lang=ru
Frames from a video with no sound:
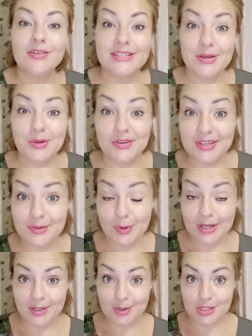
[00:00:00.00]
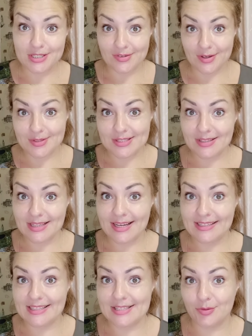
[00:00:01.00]
Всем привет, мои хорошие, с вами
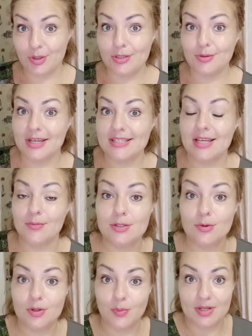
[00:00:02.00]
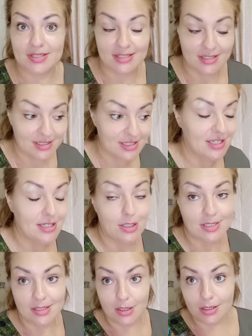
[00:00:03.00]
Светлана. И сегодня у нас обзор посылочки
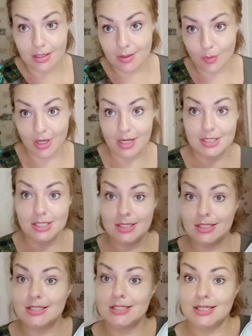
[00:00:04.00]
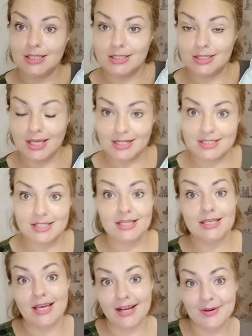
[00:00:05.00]
из интернет-магазина Tikitex.
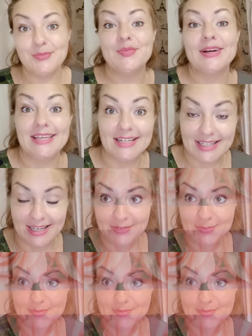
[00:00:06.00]
Итак, поехали.